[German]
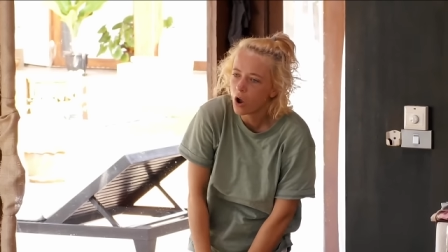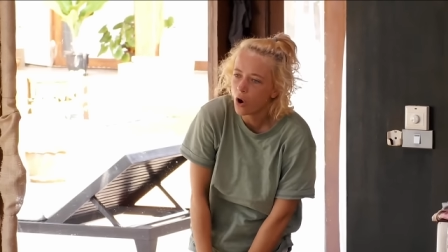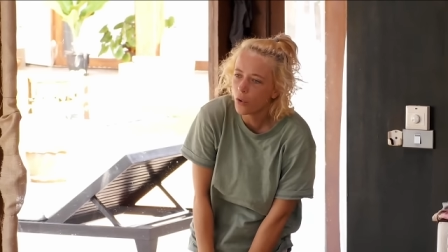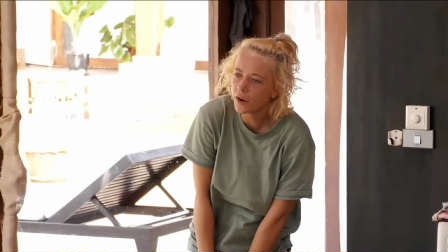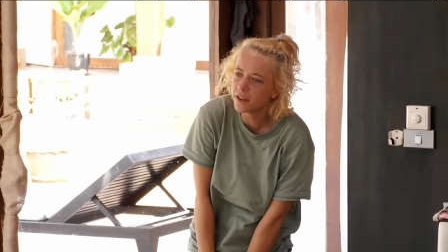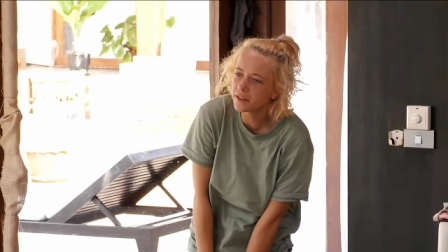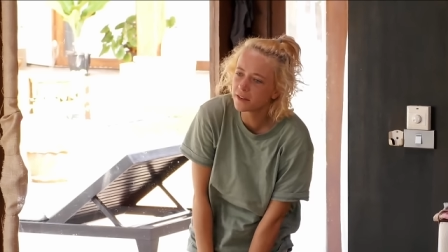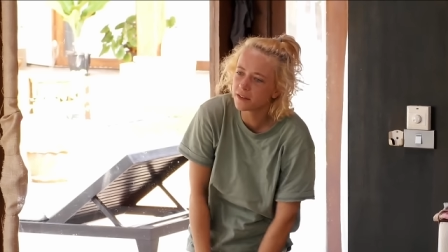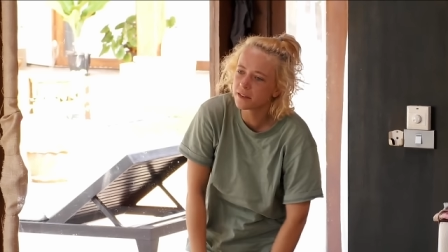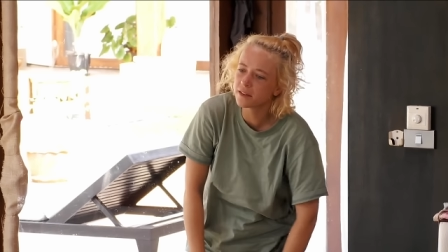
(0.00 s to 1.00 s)
Oder ist es,
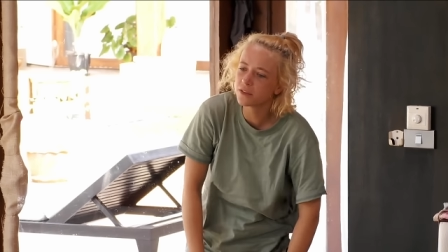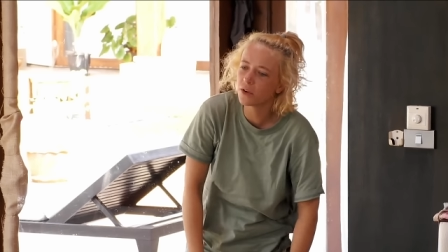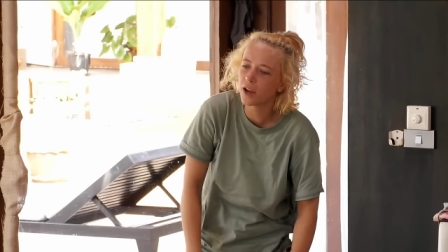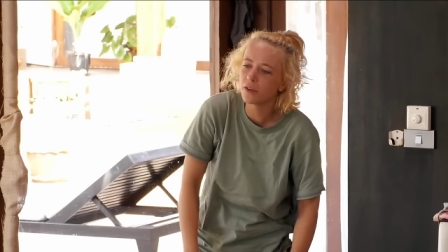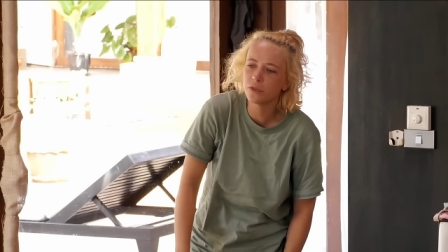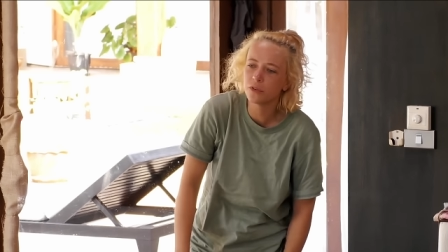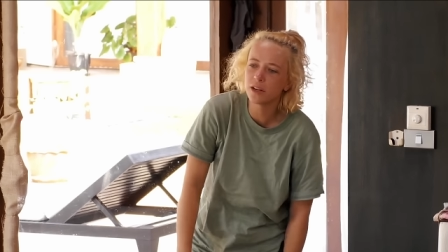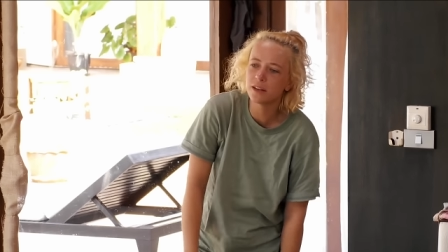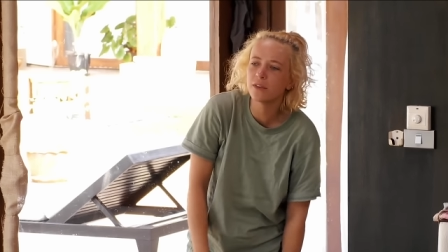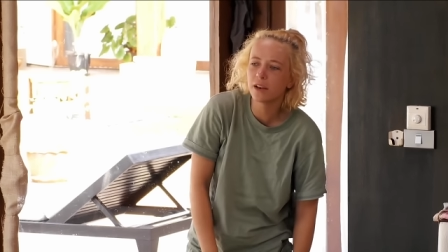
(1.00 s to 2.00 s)
dass es sich so anfühlt,
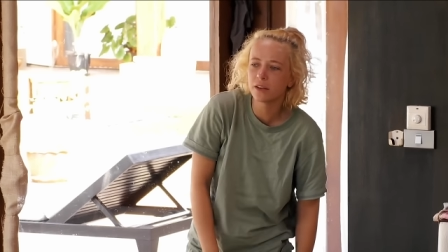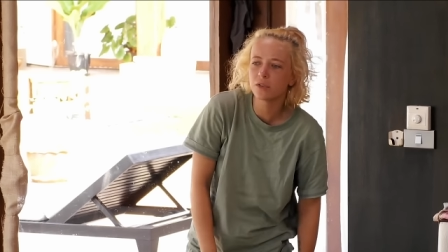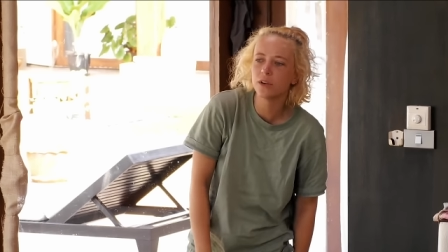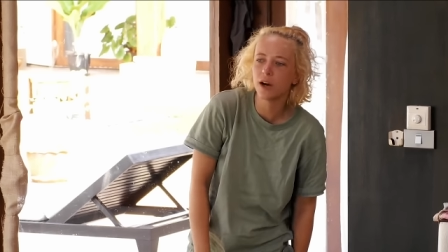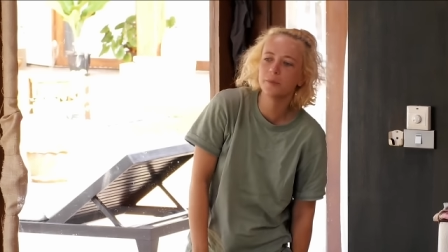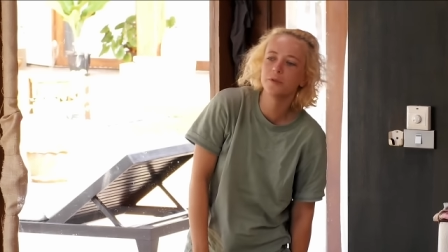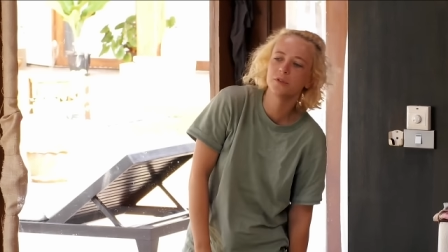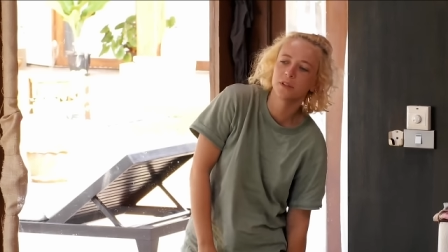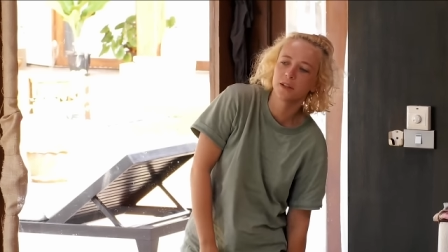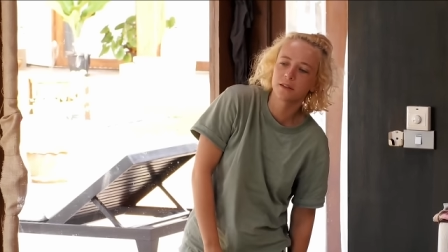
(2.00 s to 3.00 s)
als wäre das so ein
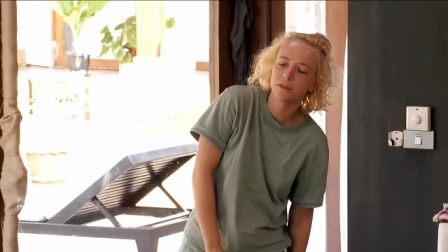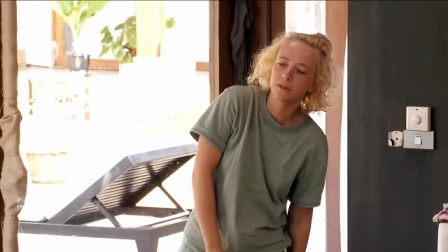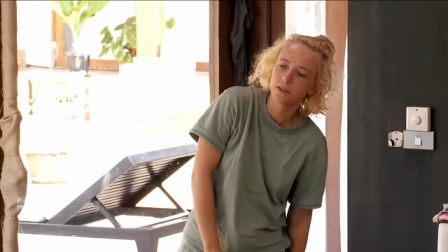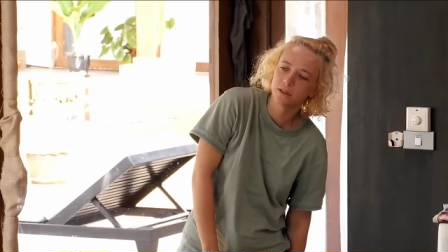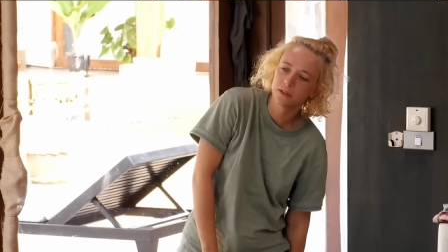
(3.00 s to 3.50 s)
Abschied jetzt gewesen?